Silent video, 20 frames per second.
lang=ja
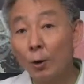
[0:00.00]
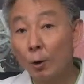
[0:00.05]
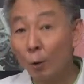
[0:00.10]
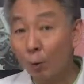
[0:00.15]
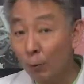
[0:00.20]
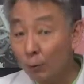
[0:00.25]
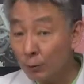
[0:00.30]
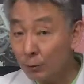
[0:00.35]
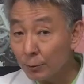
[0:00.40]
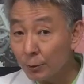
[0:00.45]

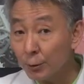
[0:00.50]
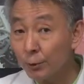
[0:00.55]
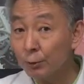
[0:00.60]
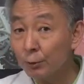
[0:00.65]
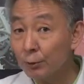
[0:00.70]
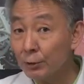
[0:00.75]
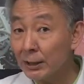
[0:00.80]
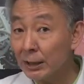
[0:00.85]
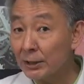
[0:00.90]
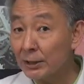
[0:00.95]
昆
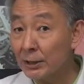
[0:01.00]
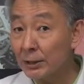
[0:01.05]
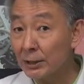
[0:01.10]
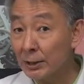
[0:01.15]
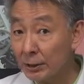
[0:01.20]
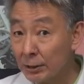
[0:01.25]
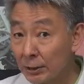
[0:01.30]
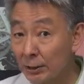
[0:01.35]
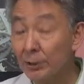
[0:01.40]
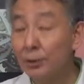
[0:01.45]
虫たち
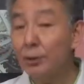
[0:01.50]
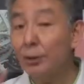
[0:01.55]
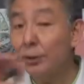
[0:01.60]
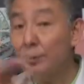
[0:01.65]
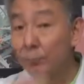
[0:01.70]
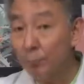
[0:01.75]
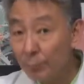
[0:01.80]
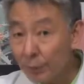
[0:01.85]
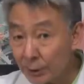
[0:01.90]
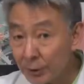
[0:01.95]
に
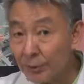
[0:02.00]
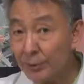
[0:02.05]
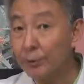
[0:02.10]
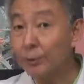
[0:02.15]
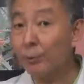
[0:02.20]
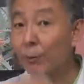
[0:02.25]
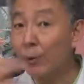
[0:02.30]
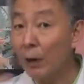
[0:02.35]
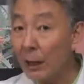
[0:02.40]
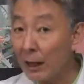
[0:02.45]
蜜
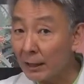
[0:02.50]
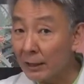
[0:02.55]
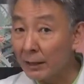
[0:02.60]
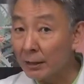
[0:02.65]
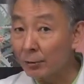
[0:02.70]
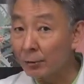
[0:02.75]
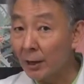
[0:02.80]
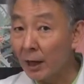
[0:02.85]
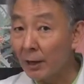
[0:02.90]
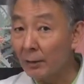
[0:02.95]
をあげ
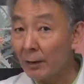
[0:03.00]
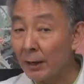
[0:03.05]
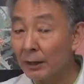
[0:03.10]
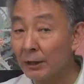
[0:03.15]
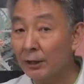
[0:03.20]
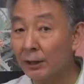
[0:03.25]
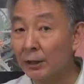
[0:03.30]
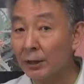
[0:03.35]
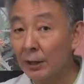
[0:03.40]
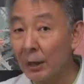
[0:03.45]
る代わ
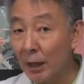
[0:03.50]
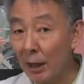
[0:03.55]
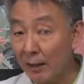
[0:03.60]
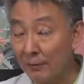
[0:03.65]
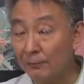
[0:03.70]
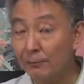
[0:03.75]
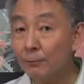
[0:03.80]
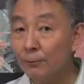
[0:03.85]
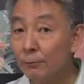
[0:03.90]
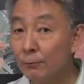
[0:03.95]
りに
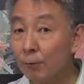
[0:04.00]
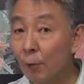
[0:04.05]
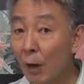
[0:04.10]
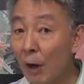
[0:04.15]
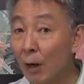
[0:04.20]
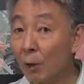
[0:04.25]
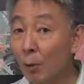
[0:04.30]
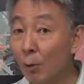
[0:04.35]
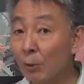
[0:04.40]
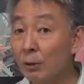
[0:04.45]
花粉を
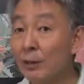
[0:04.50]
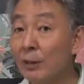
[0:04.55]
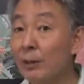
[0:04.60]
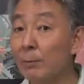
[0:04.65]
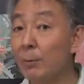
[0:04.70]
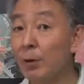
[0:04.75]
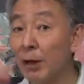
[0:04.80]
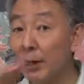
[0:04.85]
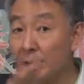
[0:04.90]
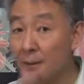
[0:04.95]
運んで
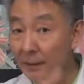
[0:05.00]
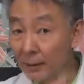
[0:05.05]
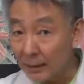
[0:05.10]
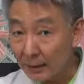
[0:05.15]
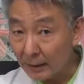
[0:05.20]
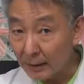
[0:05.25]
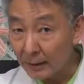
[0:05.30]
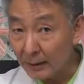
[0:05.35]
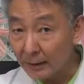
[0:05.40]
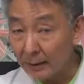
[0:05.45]
もらっ
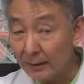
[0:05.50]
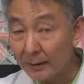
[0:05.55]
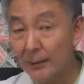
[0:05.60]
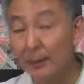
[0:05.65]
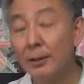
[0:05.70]
て